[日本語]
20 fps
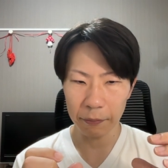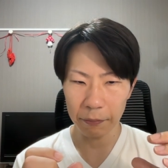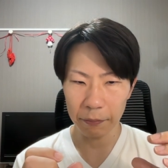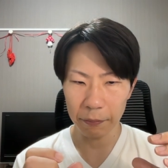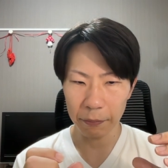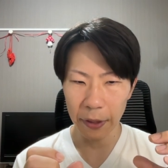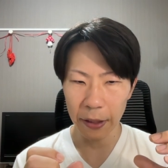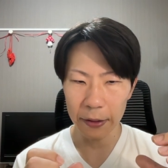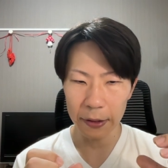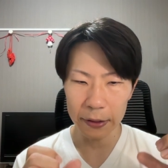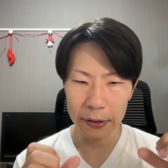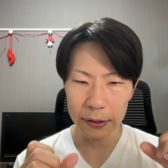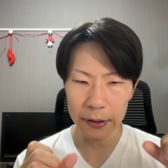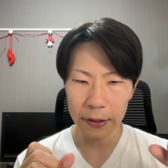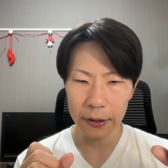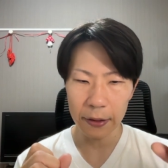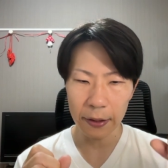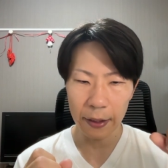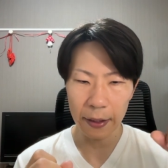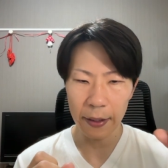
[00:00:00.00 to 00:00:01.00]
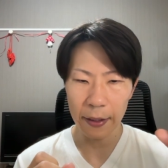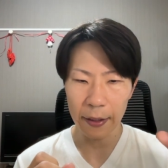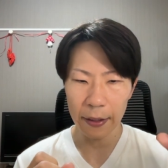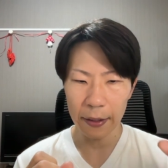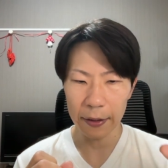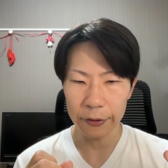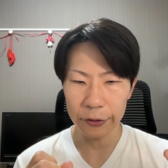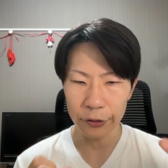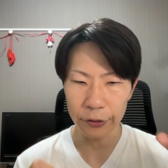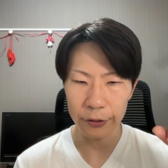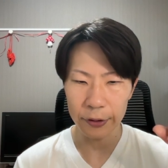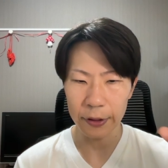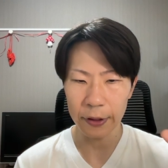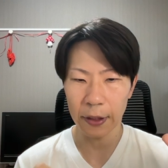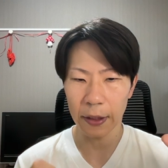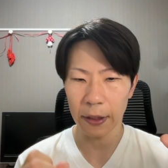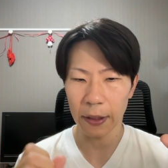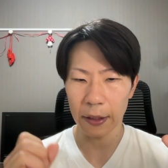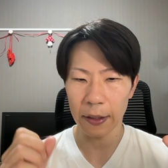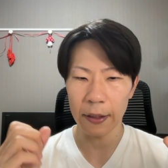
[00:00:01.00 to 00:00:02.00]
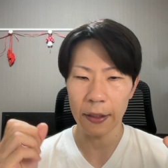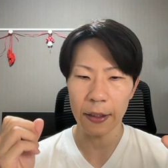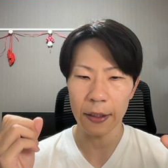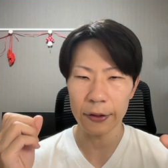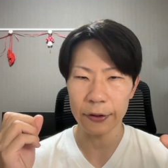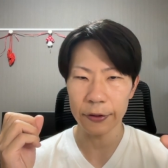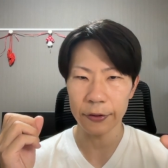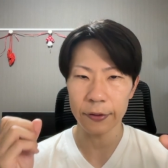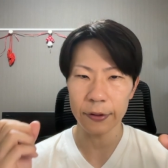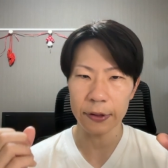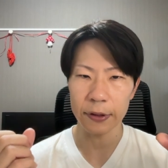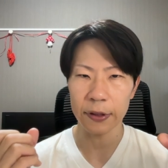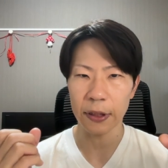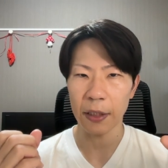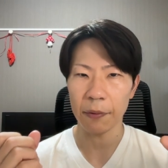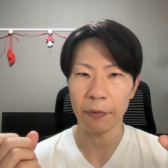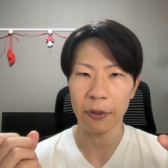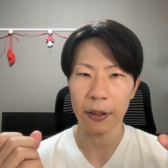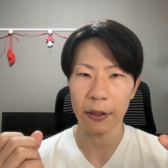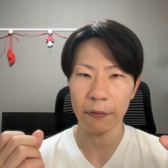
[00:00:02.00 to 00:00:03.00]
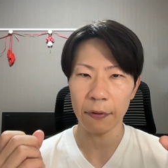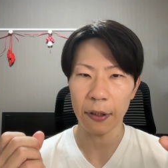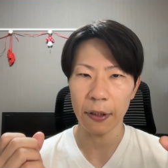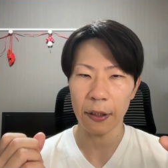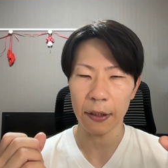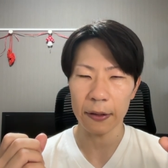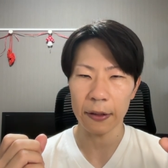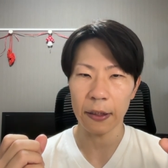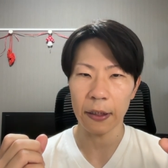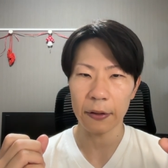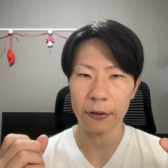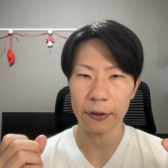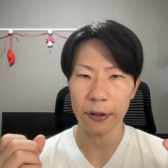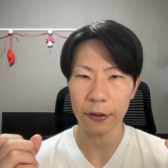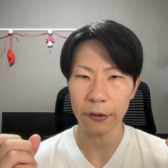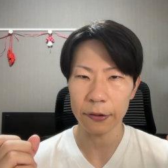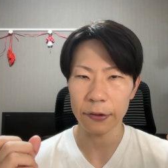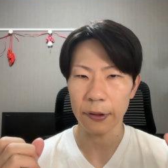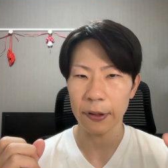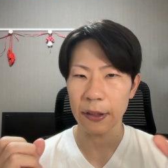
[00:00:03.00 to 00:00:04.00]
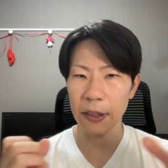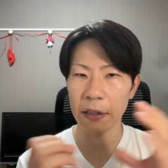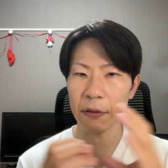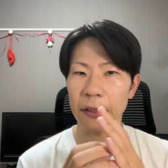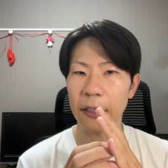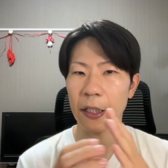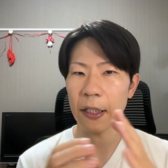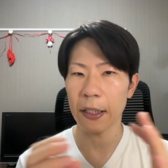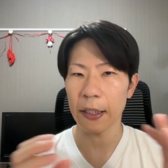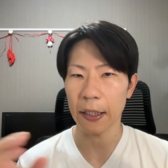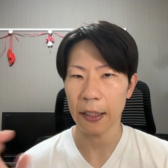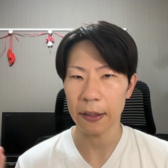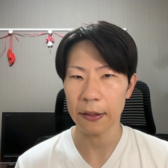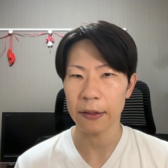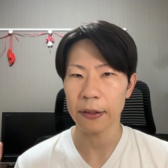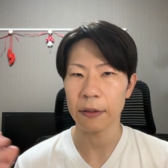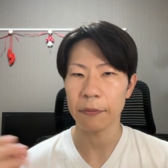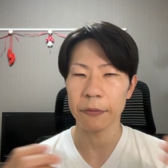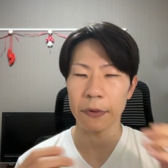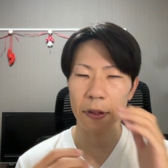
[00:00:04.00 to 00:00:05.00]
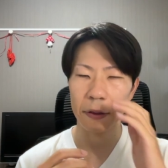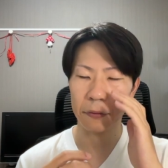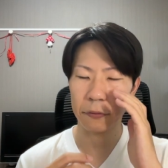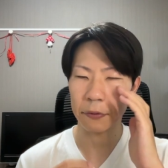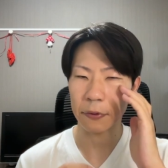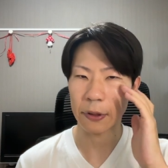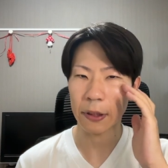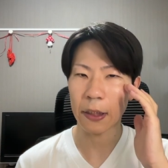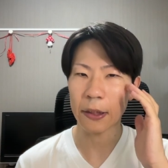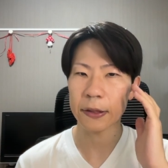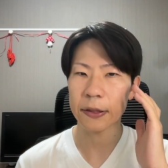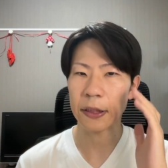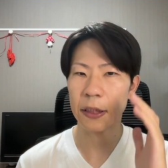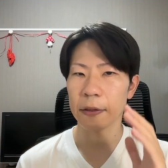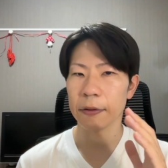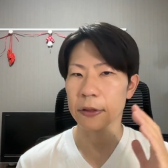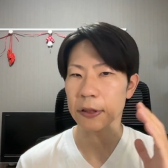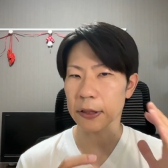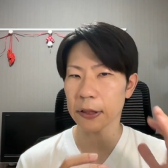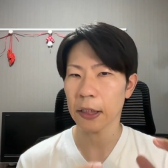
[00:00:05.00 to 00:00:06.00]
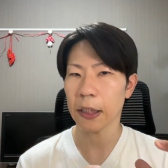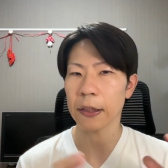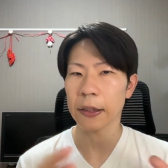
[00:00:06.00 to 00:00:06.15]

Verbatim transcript: 毎日、えー、10時から、えー、19時ぐらいまでは働くけど、それ以外はやらないってみたいな、本当に会社員に近